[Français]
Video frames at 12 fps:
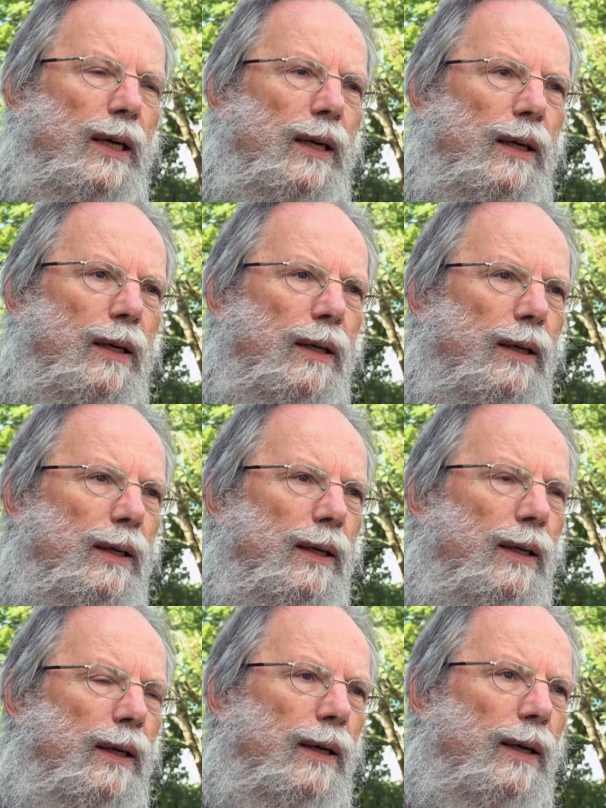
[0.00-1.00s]
euh,
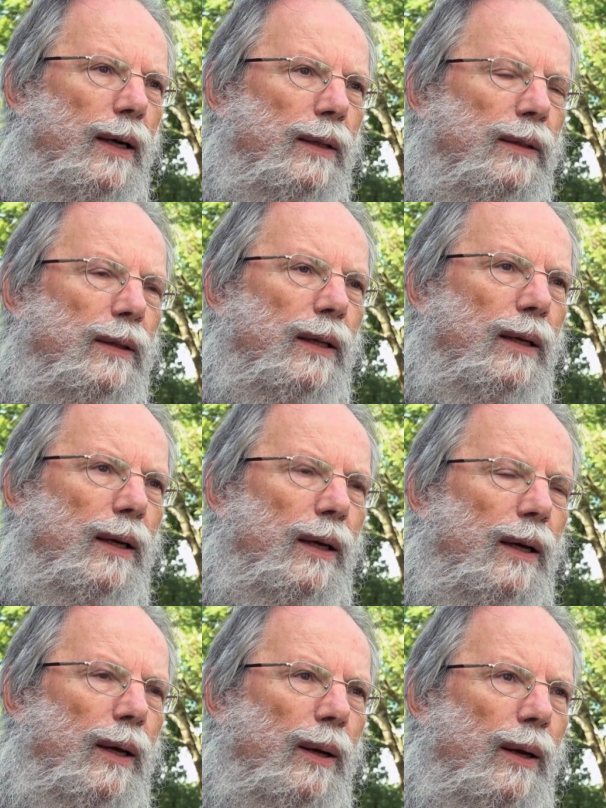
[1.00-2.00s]
euh,